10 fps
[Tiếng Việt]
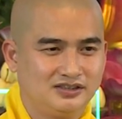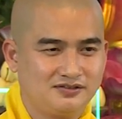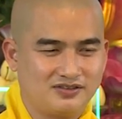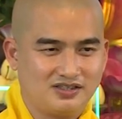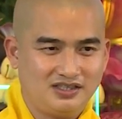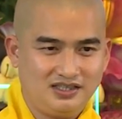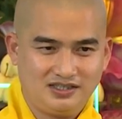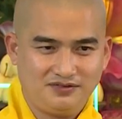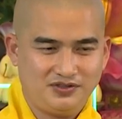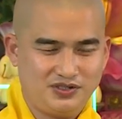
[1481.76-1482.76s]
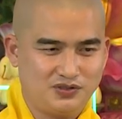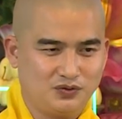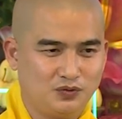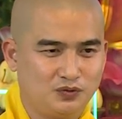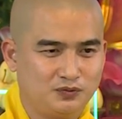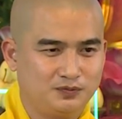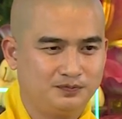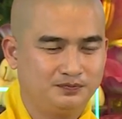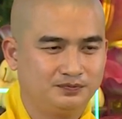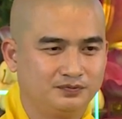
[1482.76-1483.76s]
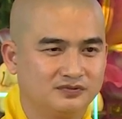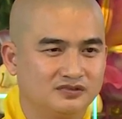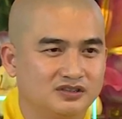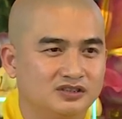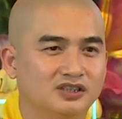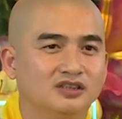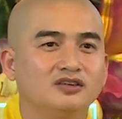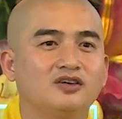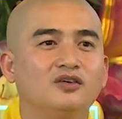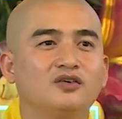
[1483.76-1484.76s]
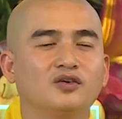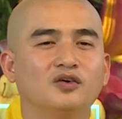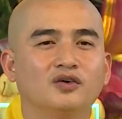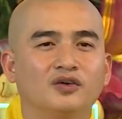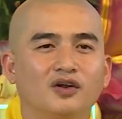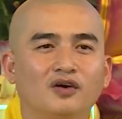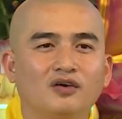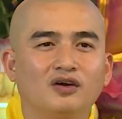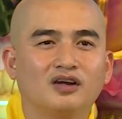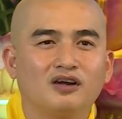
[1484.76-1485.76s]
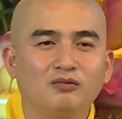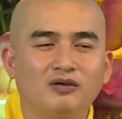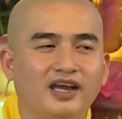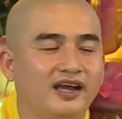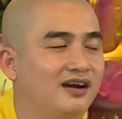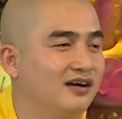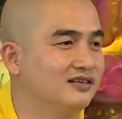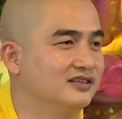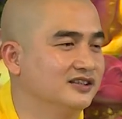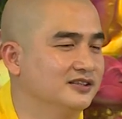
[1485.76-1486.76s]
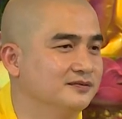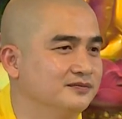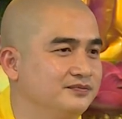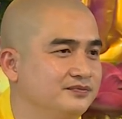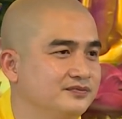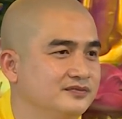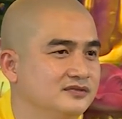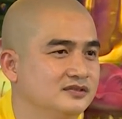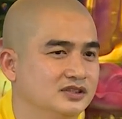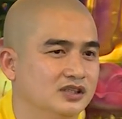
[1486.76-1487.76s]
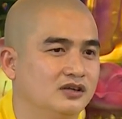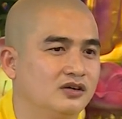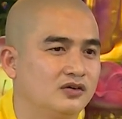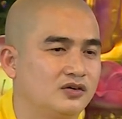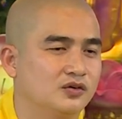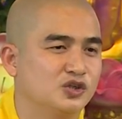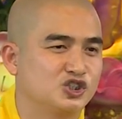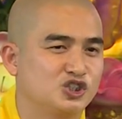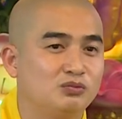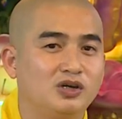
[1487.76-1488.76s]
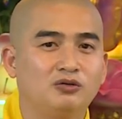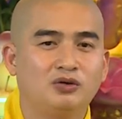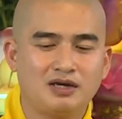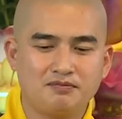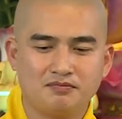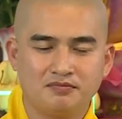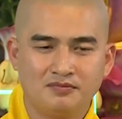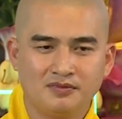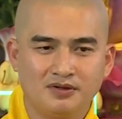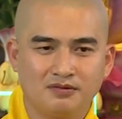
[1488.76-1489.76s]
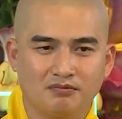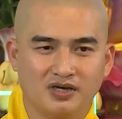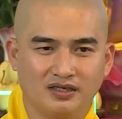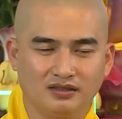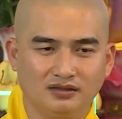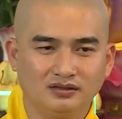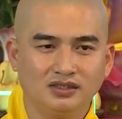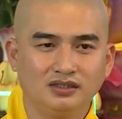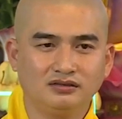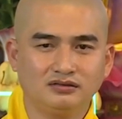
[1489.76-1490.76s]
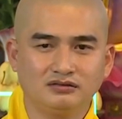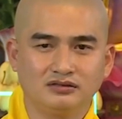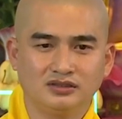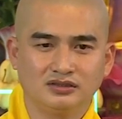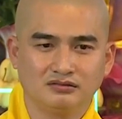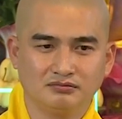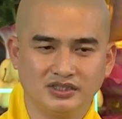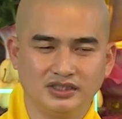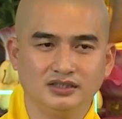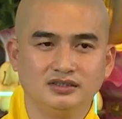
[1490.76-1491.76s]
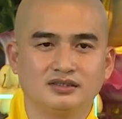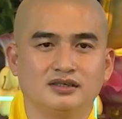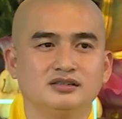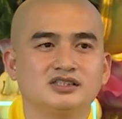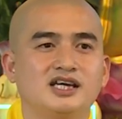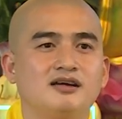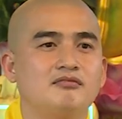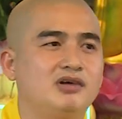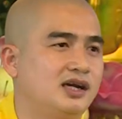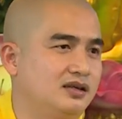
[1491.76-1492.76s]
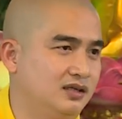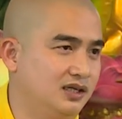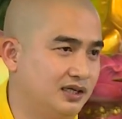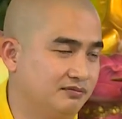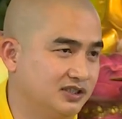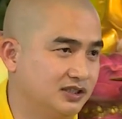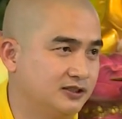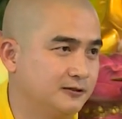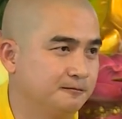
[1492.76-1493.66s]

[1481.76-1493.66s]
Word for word: đức phật lấy cái ví dụ những con rùa non không nghe lời những con rùa sống lâu năm mà dẫn đến bị thợ săn bắt để làm thịt